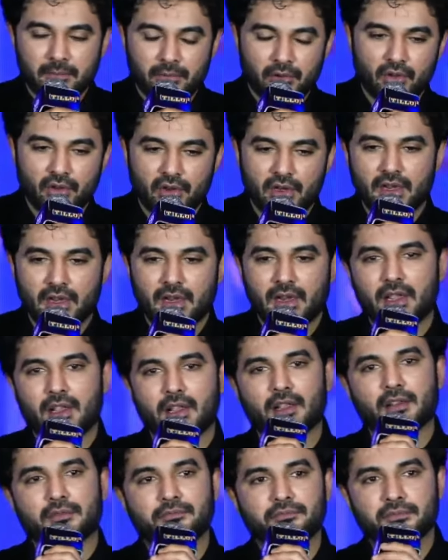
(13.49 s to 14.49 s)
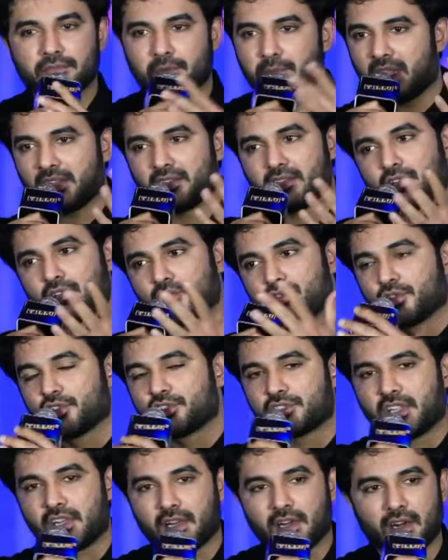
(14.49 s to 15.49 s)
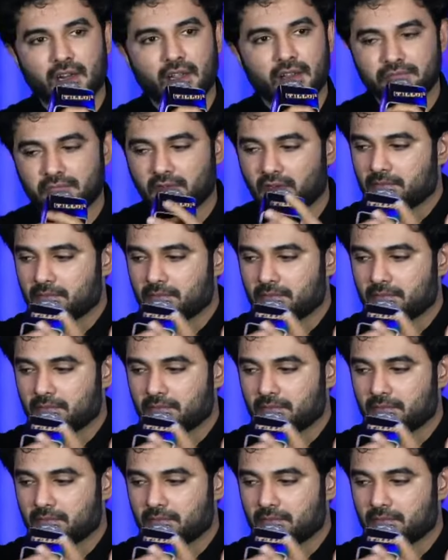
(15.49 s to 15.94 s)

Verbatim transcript: ఇప్పుడు నిన్న ఇప్పుడు అందరూ చూస్తున్నారు ఇక్కడ